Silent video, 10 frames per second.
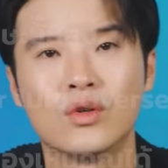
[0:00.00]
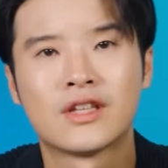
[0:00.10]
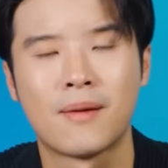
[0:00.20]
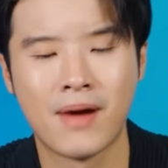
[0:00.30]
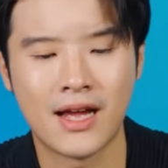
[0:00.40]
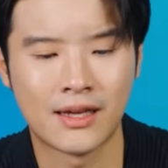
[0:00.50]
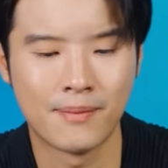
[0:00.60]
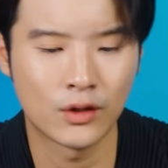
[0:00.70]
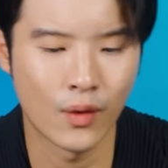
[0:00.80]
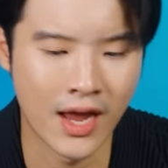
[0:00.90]
คุณสามารถทำ
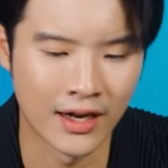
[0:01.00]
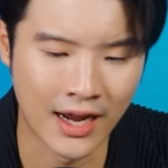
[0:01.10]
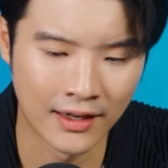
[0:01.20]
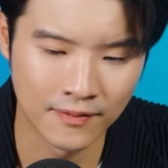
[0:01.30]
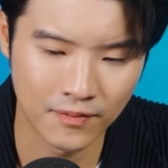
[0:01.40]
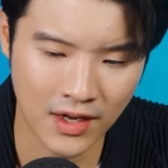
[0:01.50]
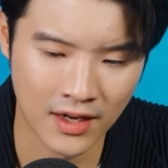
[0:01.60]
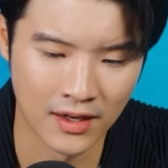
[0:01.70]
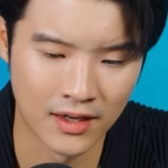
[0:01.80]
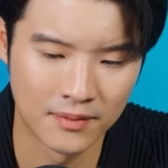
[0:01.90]
ให้ตัวเองนั้น
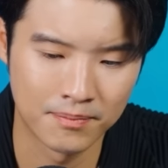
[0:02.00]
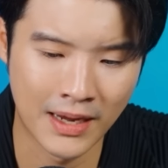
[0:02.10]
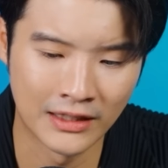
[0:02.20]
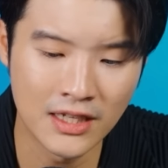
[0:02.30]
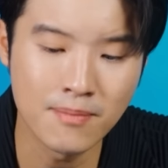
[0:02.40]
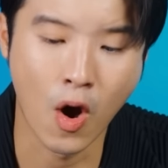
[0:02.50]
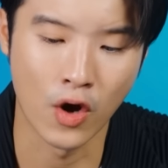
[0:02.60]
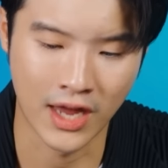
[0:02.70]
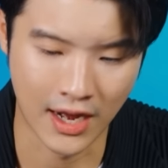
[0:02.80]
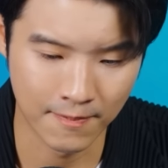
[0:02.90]
เป็นที่มอง
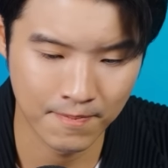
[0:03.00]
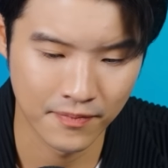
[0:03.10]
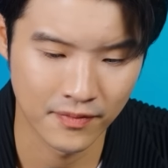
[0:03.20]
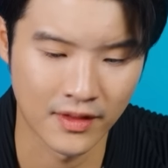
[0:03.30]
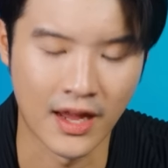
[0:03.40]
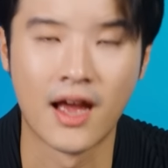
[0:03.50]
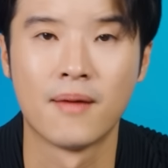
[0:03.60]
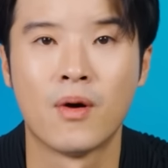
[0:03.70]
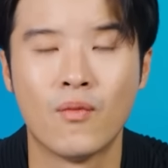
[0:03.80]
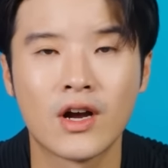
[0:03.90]
เห็นนะ
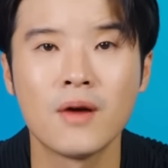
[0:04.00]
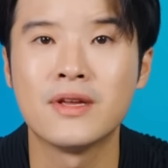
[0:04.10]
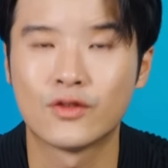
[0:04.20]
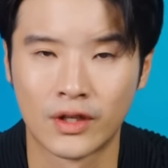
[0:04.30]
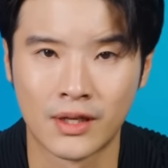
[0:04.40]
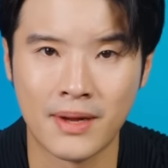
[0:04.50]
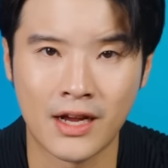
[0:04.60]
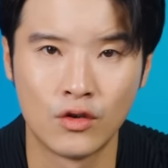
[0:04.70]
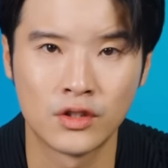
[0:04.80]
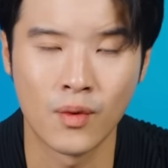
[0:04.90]
ผมว่าก็มีส่วนทำให้
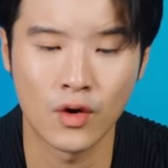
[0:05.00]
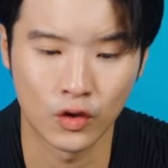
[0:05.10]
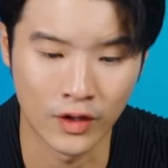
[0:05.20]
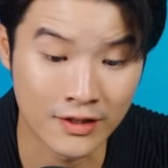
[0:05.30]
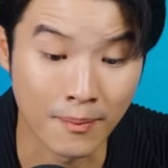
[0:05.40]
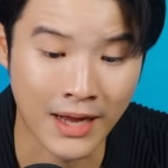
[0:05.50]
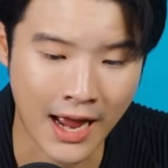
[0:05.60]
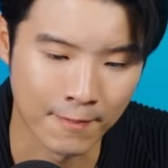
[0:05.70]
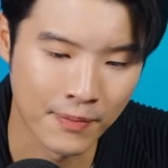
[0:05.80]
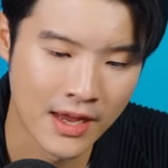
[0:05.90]
เขารู้สึกว่าคนคนนี้สำ
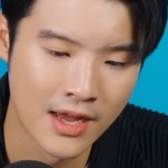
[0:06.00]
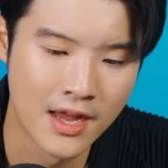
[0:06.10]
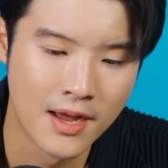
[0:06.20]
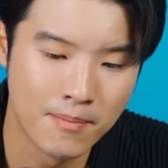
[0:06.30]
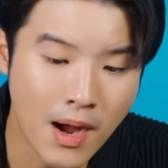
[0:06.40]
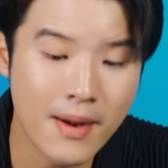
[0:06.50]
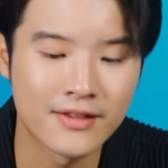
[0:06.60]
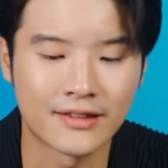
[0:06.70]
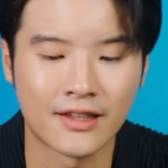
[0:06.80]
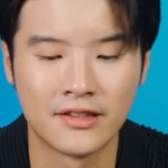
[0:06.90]
คัญเมื่อบริ
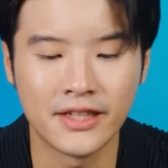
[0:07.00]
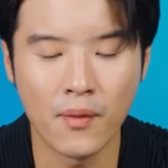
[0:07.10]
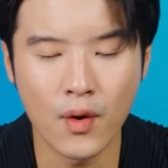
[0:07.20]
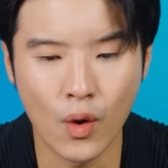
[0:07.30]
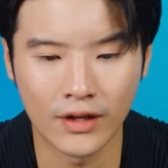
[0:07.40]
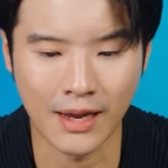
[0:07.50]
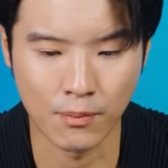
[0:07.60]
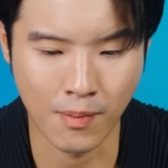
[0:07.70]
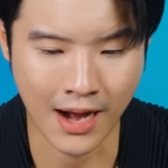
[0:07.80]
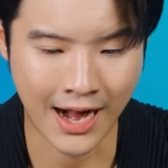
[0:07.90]
ษัทตัดสินใจว่าควรตัด
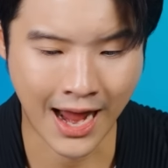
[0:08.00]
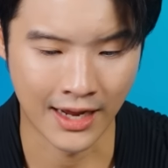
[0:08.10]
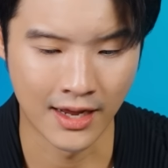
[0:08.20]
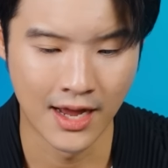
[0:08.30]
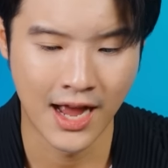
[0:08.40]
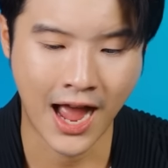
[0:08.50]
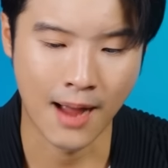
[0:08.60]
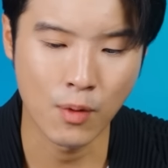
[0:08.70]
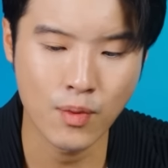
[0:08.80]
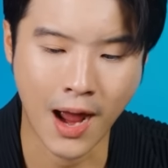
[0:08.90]
บทบาทใดหา
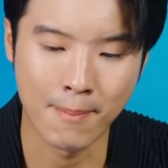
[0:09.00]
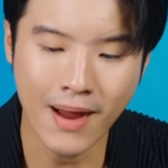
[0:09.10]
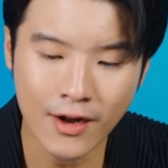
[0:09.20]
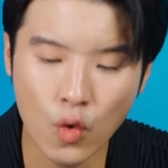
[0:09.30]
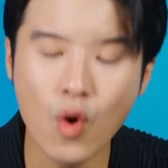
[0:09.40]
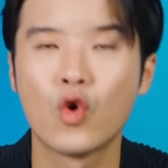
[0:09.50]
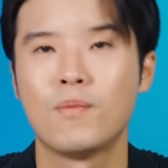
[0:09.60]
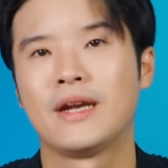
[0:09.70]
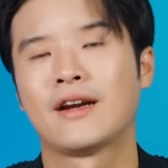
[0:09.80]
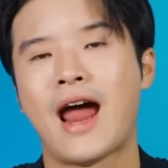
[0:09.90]
กผู้บริหารไม่รู้ว่าคุณ
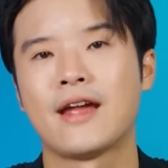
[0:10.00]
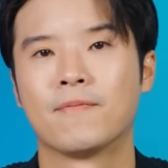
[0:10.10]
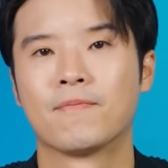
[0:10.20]
เป็นใคร